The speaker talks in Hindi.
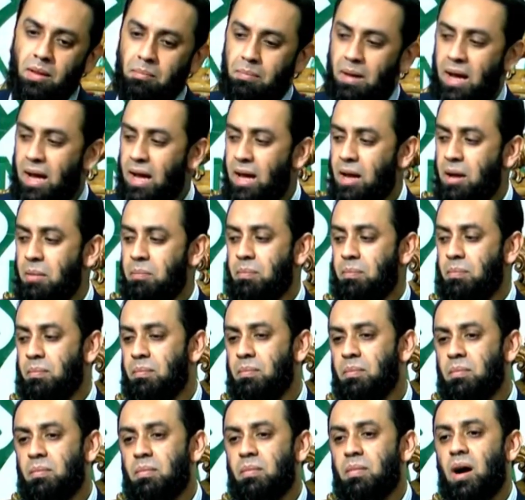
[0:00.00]
मैं
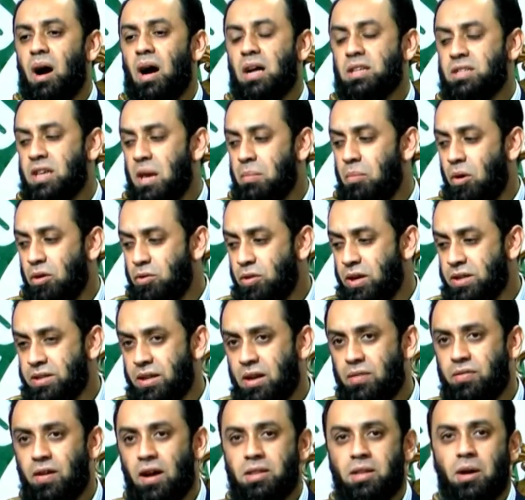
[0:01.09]
आज के मौजू की
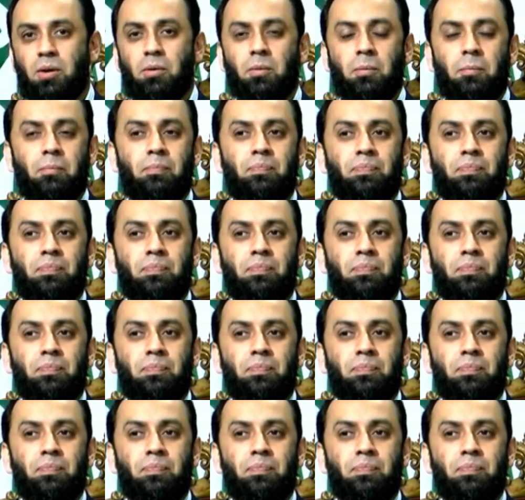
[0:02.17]
तरफ आता हूँ